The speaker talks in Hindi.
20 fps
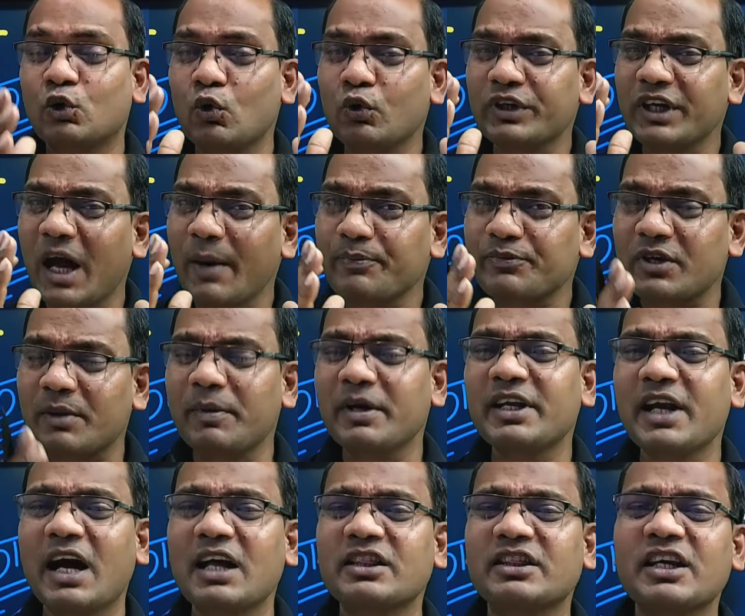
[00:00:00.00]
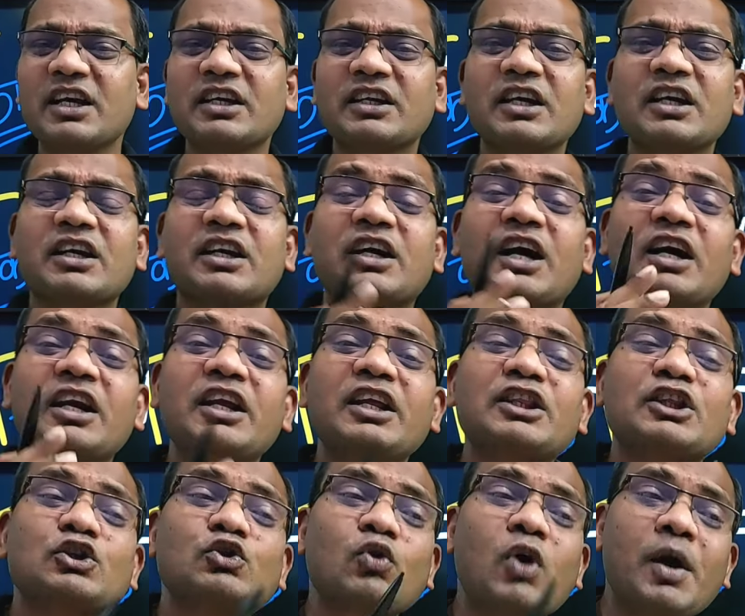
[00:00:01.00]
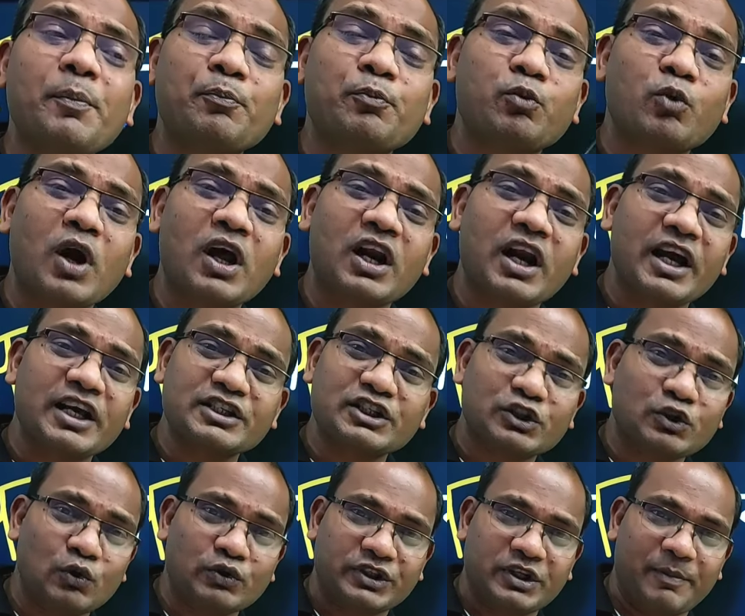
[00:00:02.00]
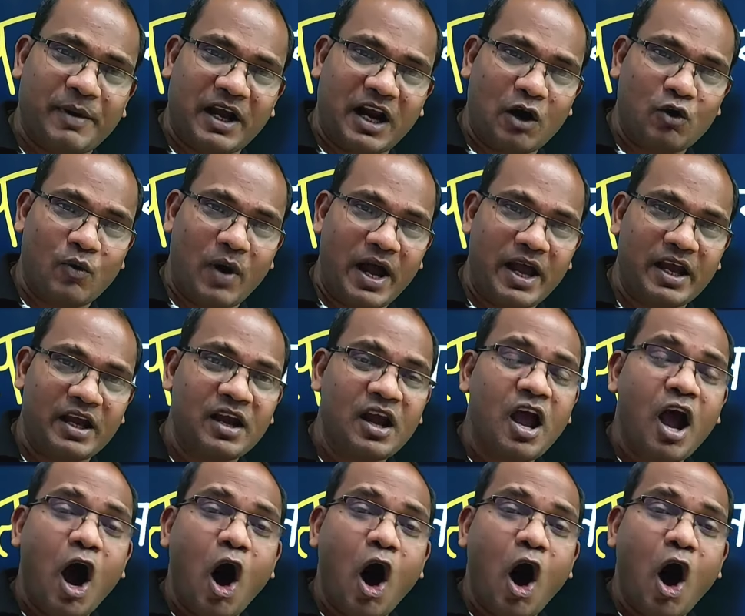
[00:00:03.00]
क्योंकि आप सभी जानते हैं कि गणित जो है पूरा रहस्यों से भरा हुआ है